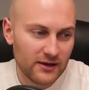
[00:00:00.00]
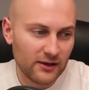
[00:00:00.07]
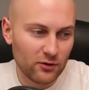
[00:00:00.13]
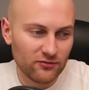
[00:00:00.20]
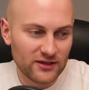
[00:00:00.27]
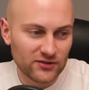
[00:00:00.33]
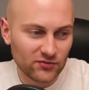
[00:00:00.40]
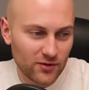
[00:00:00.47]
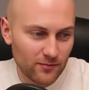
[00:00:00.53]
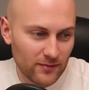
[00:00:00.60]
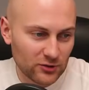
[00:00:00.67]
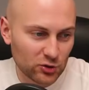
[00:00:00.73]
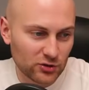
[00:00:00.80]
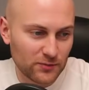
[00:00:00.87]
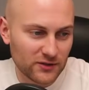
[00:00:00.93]
I również w tym
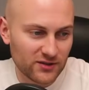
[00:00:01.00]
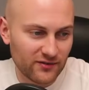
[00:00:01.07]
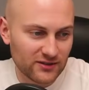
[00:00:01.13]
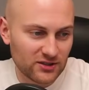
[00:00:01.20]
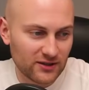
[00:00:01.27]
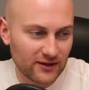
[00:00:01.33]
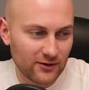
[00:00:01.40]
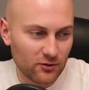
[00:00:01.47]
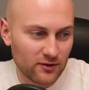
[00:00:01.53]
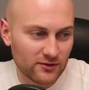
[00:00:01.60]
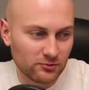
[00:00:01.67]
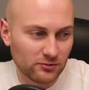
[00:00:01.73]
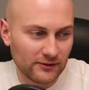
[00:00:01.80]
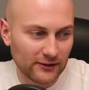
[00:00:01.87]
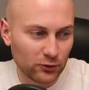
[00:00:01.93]
meczu spodziewać się takiego
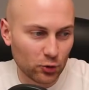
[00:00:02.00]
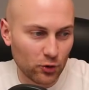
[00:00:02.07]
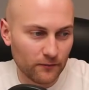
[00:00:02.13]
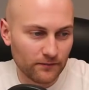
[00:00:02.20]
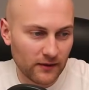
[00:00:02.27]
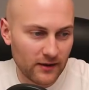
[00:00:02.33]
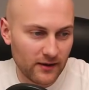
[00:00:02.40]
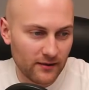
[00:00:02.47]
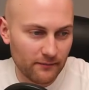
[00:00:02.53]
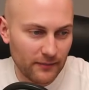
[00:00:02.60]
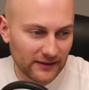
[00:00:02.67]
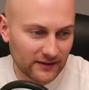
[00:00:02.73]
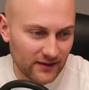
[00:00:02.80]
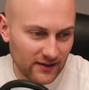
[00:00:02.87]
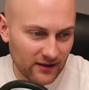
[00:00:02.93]
rezultatu e,
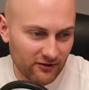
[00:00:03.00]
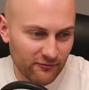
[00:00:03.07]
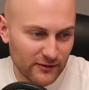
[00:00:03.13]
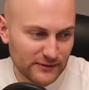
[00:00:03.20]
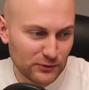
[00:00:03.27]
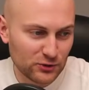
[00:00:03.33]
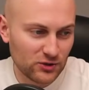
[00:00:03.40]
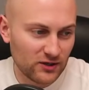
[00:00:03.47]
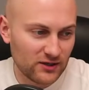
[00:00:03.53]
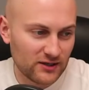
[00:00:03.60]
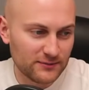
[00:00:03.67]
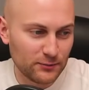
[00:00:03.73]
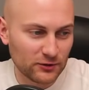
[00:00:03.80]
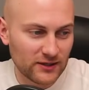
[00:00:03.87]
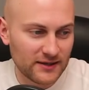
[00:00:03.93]
Patryk. W
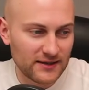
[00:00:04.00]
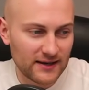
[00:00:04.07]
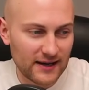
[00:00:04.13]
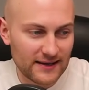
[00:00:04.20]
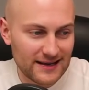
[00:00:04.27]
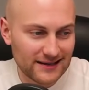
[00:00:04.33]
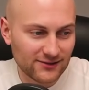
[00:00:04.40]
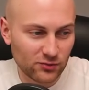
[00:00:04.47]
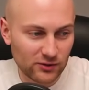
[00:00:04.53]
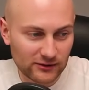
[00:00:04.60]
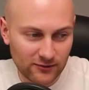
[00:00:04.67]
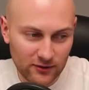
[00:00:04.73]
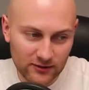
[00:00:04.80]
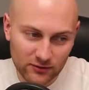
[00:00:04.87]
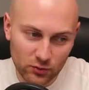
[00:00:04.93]
bezpośrednich spotkaniach Ajaxu i
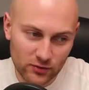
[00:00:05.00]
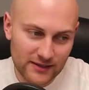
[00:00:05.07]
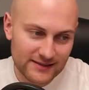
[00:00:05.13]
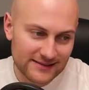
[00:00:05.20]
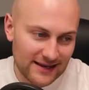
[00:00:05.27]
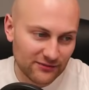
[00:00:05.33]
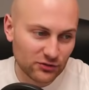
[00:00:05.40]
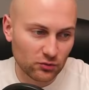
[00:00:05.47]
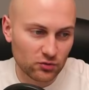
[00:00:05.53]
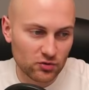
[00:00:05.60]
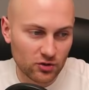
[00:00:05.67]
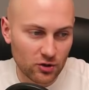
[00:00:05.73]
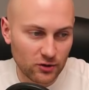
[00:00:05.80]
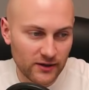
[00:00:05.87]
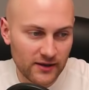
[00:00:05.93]
Trechtu jest zawsze
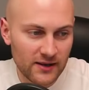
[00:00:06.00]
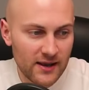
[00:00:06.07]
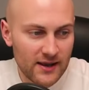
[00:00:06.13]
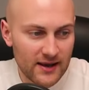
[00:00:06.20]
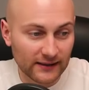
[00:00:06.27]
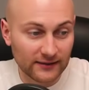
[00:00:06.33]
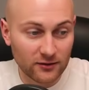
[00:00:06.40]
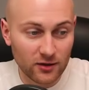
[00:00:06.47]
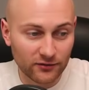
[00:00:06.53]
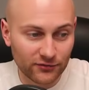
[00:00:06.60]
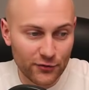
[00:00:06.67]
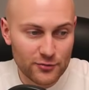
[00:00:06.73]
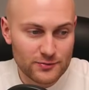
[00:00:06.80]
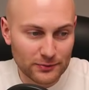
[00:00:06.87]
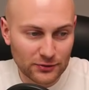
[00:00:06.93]
dużo goli, a tylko w
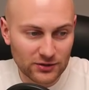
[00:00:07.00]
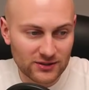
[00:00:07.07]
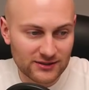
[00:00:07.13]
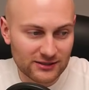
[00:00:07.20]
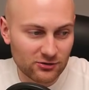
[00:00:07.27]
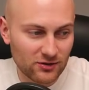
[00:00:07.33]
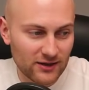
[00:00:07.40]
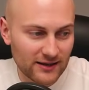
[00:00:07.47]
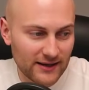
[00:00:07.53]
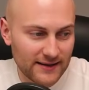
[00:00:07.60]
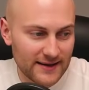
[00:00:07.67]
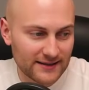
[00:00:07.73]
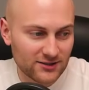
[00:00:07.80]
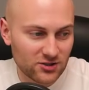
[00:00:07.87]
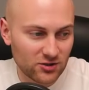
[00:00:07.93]
dwóch poprzednich sezonach
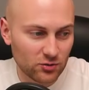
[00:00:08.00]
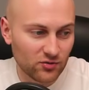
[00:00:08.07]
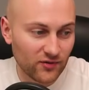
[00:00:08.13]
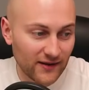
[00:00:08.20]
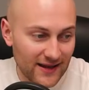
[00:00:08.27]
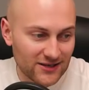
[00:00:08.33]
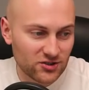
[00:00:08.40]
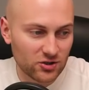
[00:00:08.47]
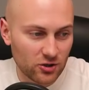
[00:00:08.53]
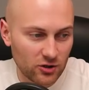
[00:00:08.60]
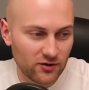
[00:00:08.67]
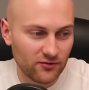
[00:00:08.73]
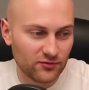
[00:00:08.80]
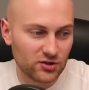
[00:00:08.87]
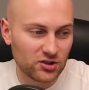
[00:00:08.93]
Ajax strzelił 2 12
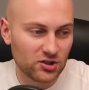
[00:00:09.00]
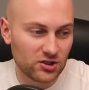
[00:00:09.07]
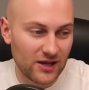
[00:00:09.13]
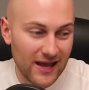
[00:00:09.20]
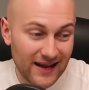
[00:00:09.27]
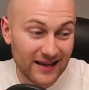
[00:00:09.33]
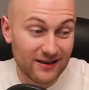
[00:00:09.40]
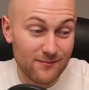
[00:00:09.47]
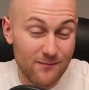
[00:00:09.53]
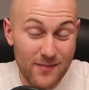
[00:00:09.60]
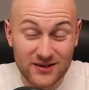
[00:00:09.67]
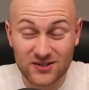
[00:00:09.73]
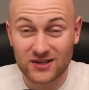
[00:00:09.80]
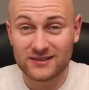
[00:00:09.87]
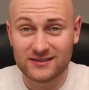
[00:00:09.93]
goli w czterech
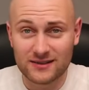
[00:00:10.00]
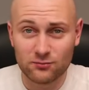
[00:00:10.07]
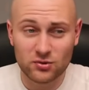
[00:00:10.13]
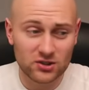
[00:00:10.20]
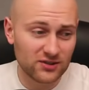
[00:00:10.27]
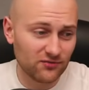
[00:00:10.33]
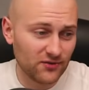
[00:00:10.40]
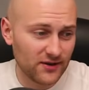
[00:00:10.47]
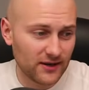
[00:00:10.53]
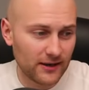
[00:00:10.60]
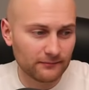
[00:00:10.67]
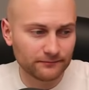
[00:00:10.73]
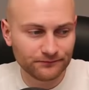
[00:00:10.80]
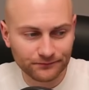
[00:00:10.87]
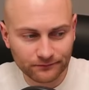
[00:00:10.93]
meczach z tym przeciwnikiem.